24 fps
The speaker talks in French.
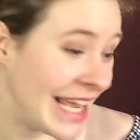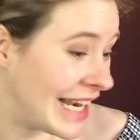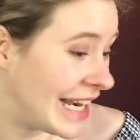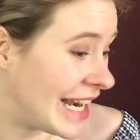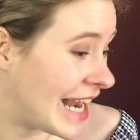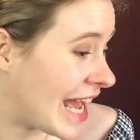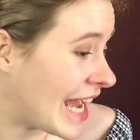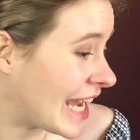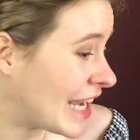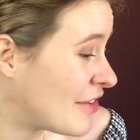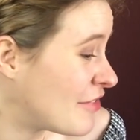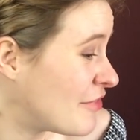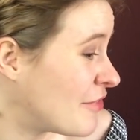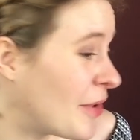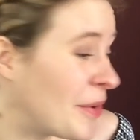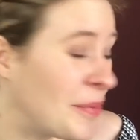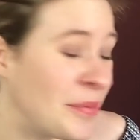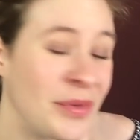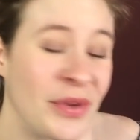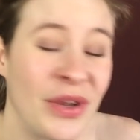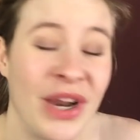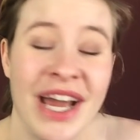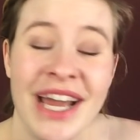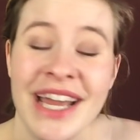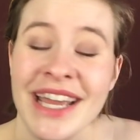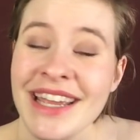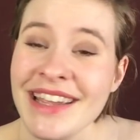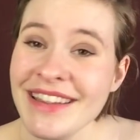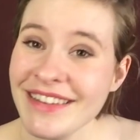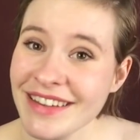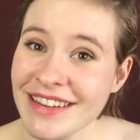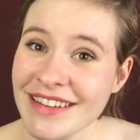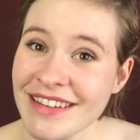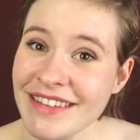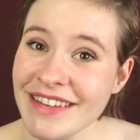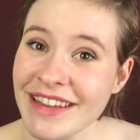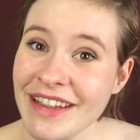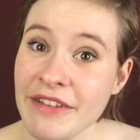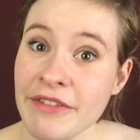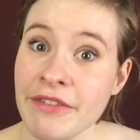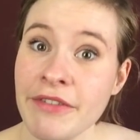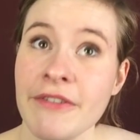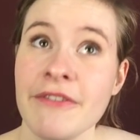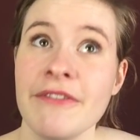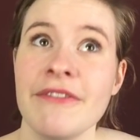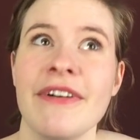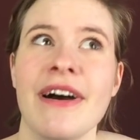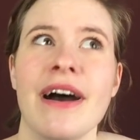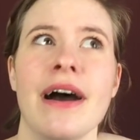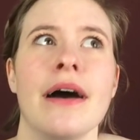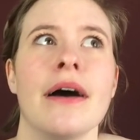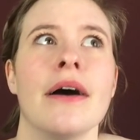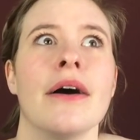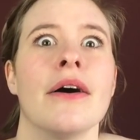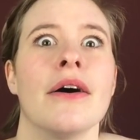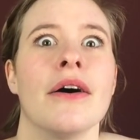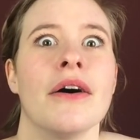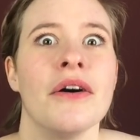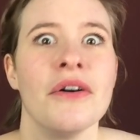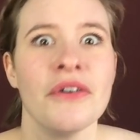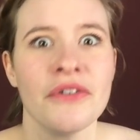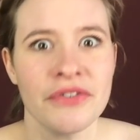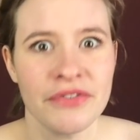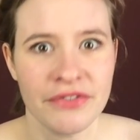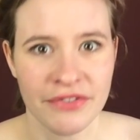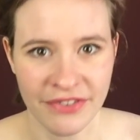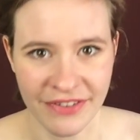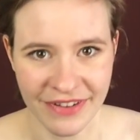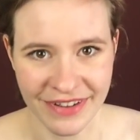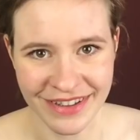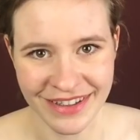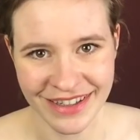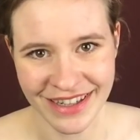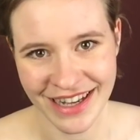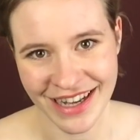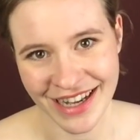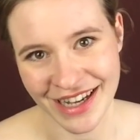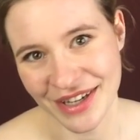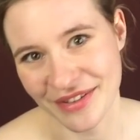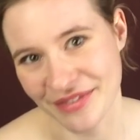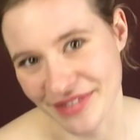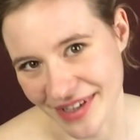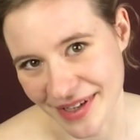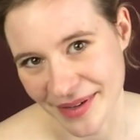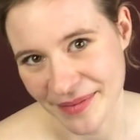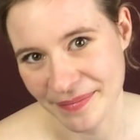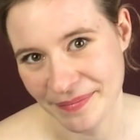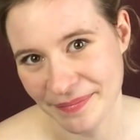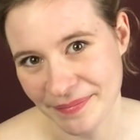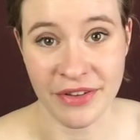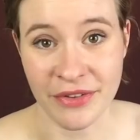la réforme de la SNCF va enfin arriver.